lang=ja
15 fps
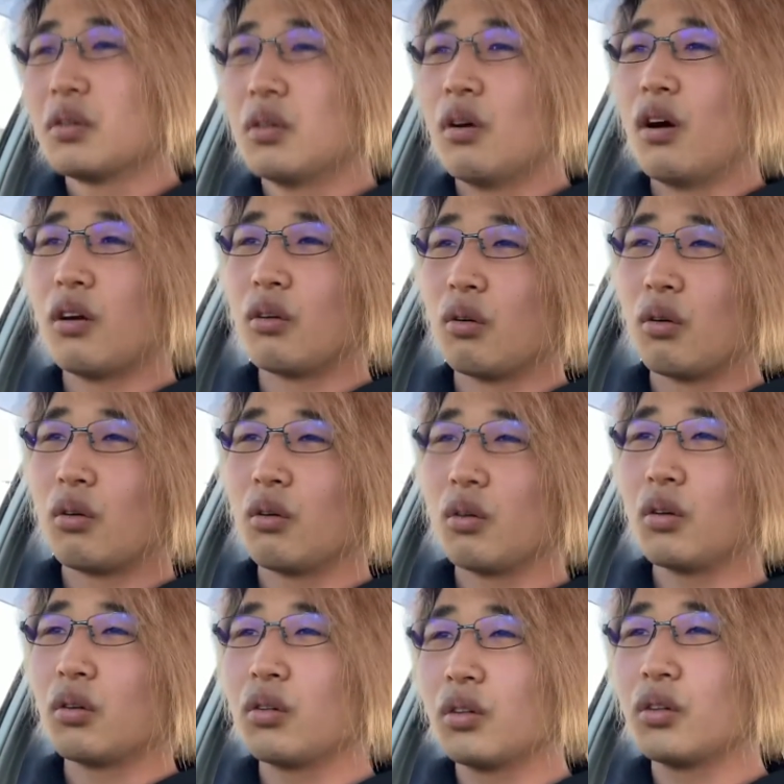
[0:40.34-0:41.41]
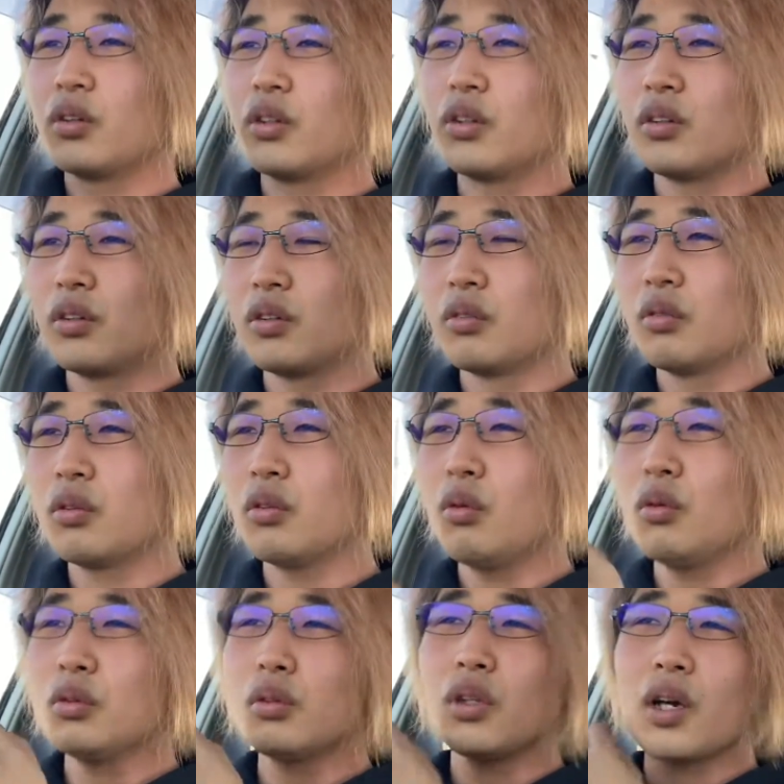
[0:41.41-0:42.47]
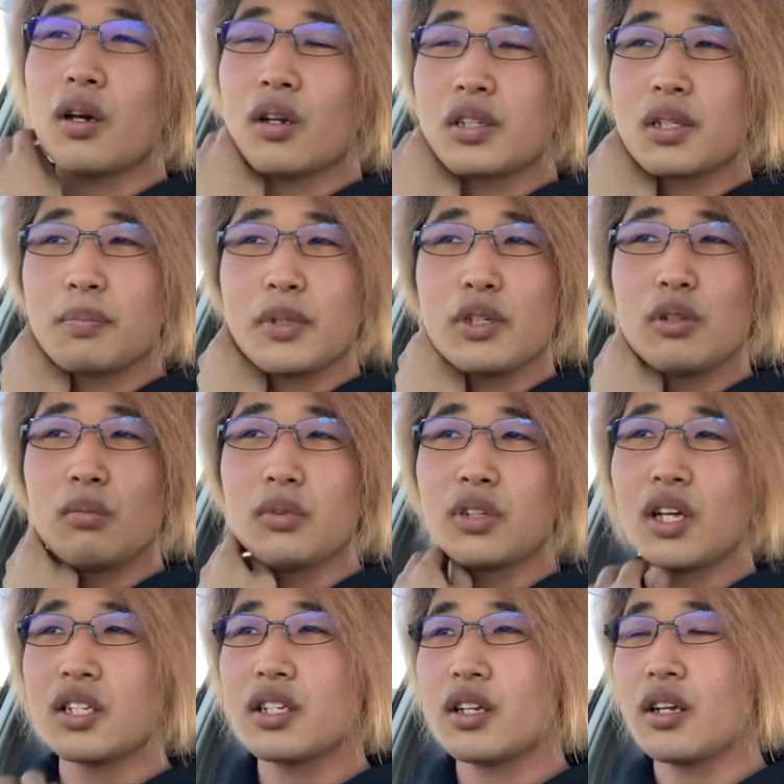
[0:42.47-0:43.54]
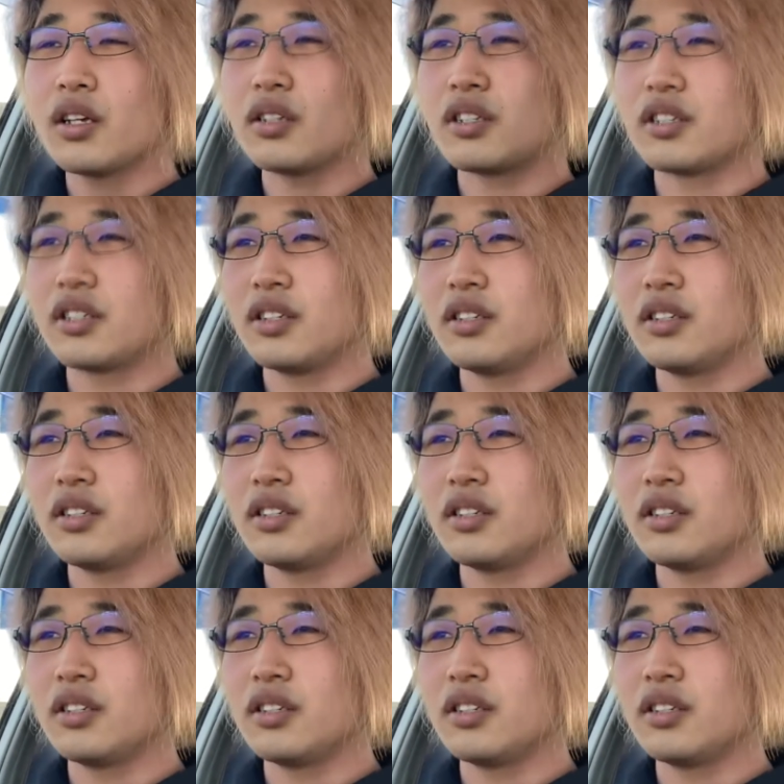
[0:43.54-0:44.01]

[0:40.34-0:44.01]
あの僕本当だからスピードも出さないし